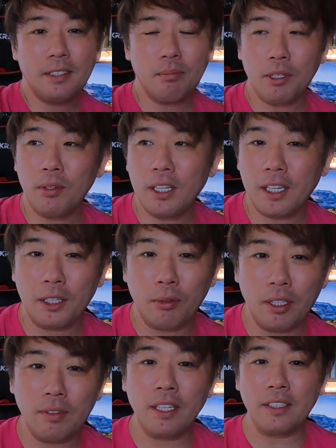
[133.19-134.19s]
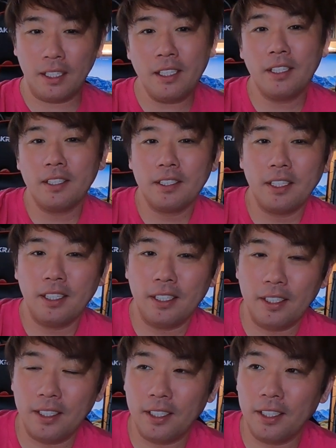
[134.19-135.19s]
まあ、夜中とは言わんね、
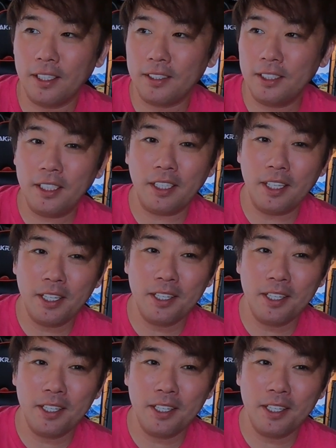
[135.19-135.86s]
えー、に